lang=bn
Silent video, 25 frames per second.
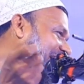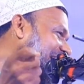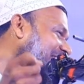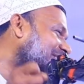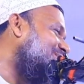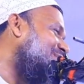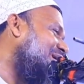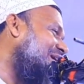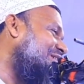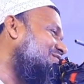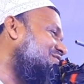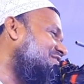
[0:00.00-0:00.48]
রাত
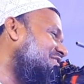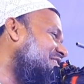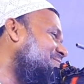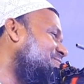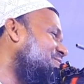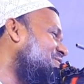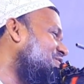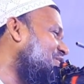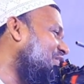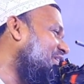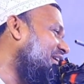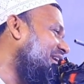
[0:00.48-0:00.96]
মানুষের
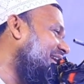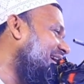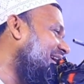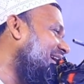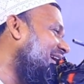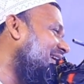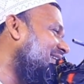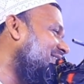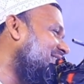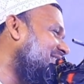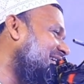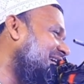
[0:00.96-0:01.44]
পিছনে
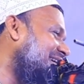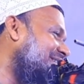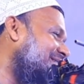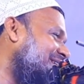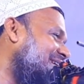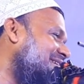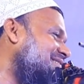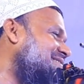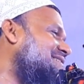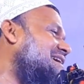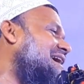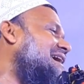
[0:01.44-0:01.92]
লেগে আছে
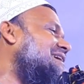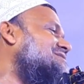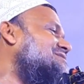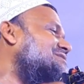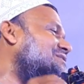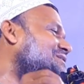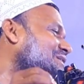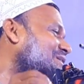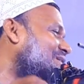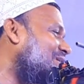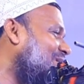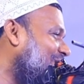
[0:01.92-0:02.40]
একবারে যা
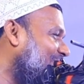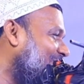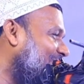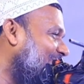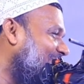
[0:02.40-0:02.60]
জ্বলল